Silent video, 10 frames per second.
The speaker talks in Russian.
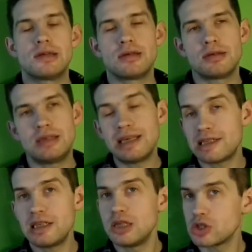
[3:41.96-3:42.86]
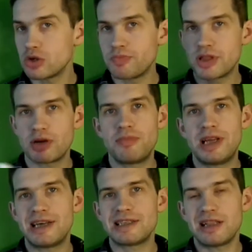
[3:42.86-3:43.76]
Если не
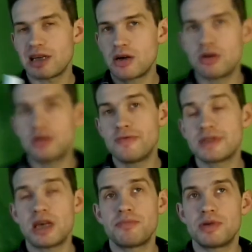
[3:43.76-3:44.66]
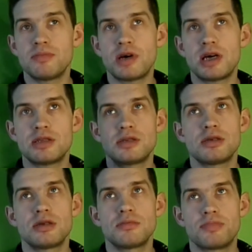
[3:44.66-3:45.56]
заупотреблять алкоголь, ну вы сами
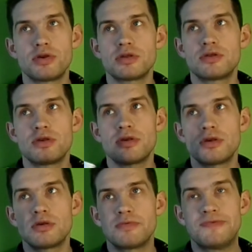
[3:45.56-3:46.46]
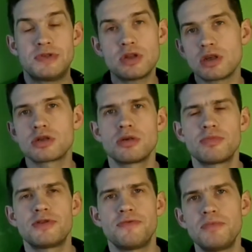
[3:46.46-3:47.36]
понимаете, просто все должно
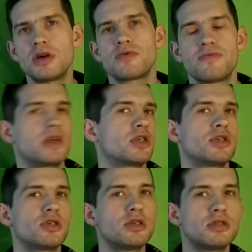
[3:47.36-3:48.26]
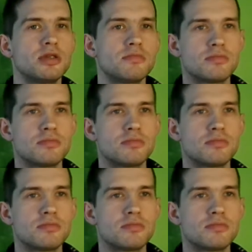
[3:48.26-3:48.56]
быть в меру в нашей жизни.